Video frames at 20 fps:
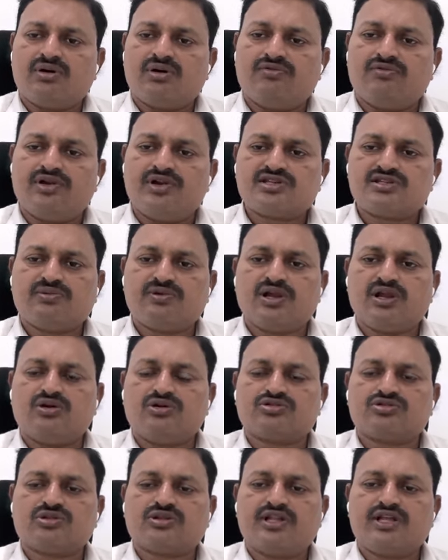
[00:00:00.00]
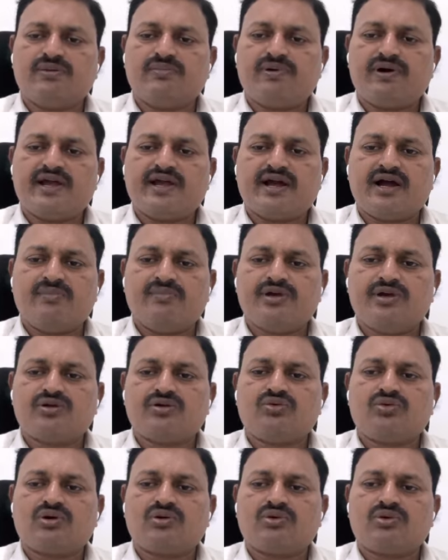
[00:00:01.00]
ఫీజిబుల్ అవుతుంది పైగా
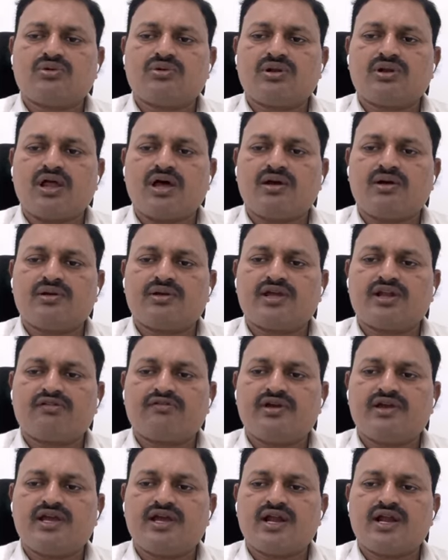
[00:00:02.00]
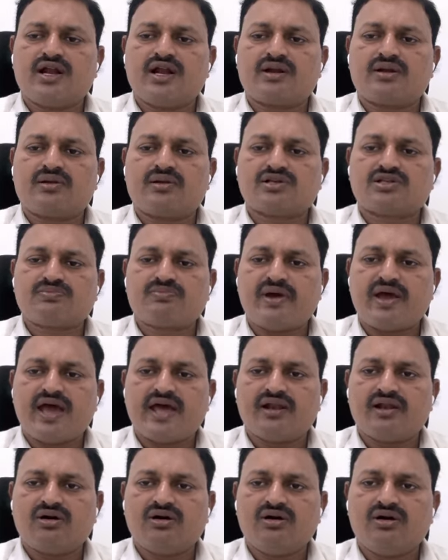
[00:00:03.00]
మీరు ఇరవై ఏళ్ళ
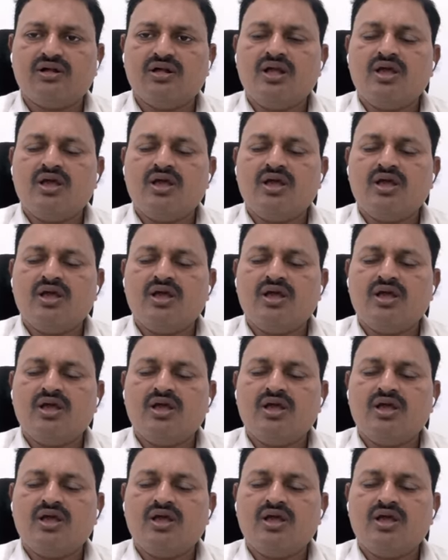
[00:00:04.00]
స్పాన్లో